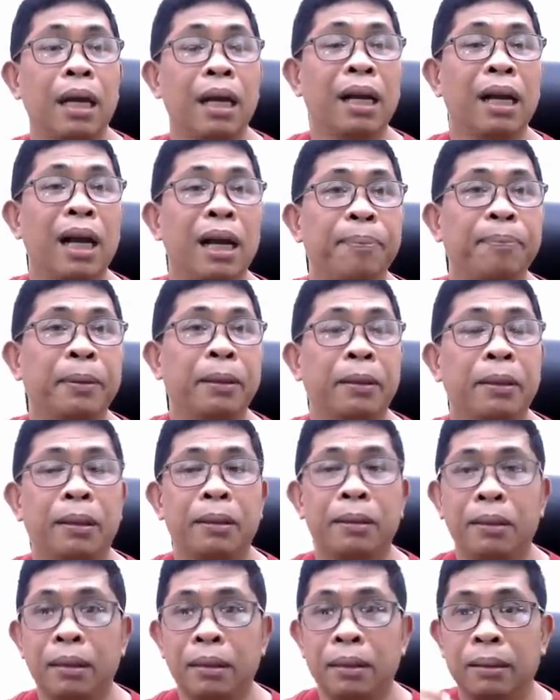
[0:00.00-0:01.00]
Kaya nga
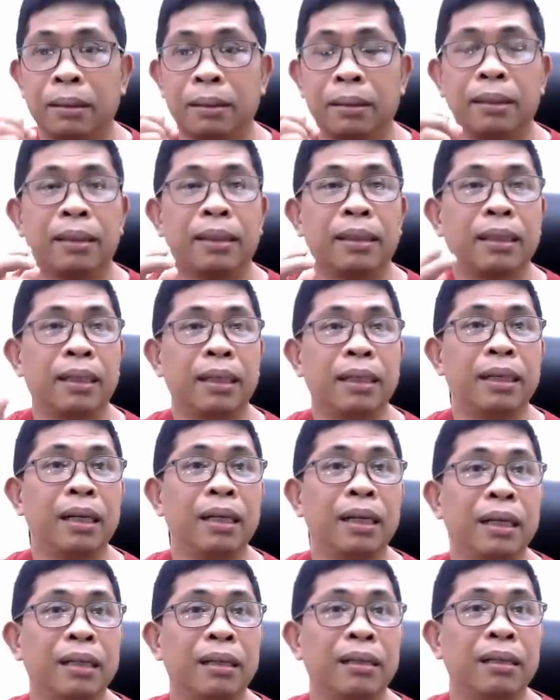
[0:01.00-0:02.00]
po,
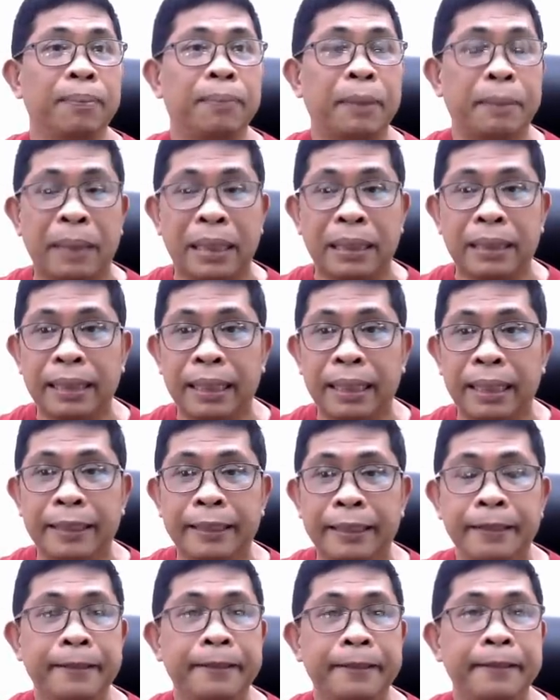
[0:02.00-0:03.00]
hindi ninyo
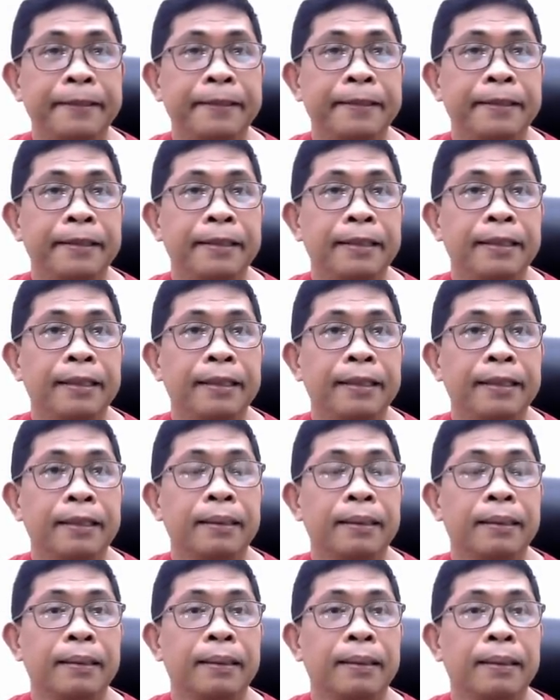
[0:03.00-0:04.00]
napapansin,
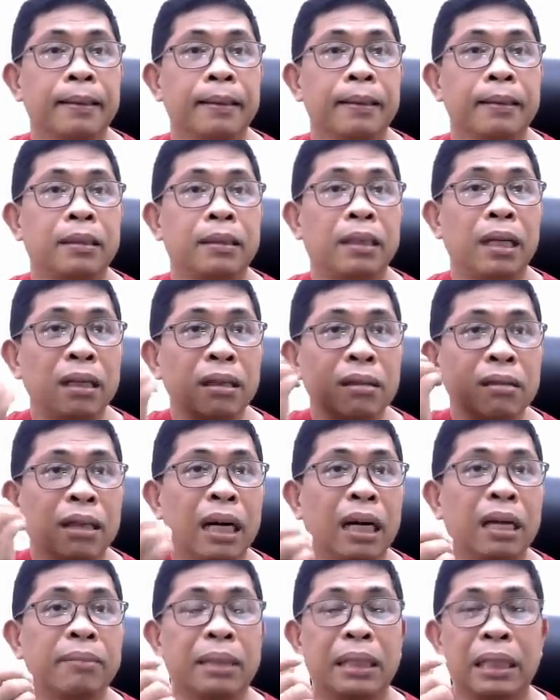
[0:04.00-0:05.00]
sino
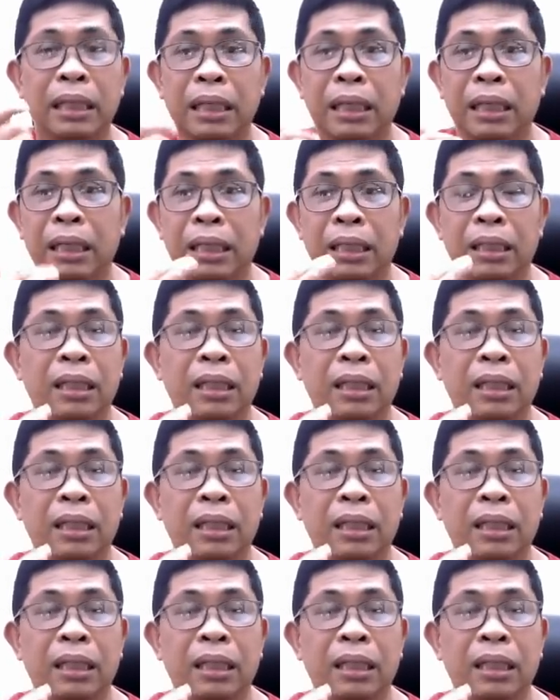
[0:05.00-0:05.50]
ang mga